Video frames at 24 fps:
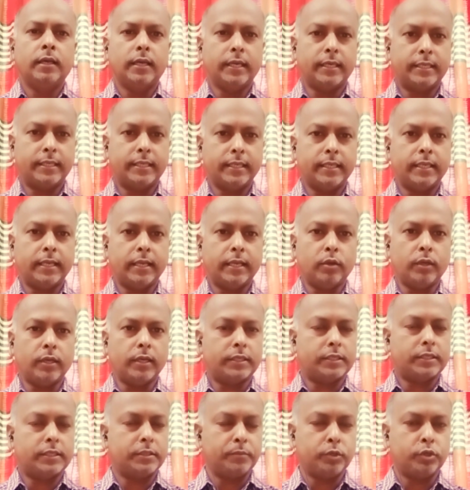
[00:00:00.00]
এটি গেল
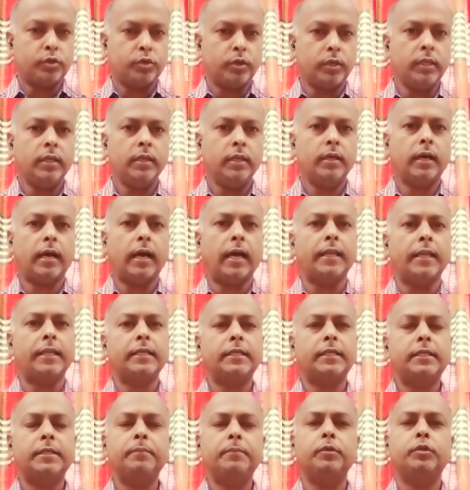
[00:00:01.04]
একটি বিষয়
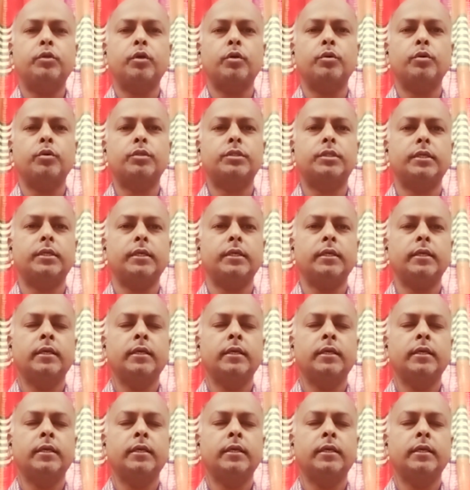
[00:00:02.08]
আরেকটি বিষয় হচ্ছে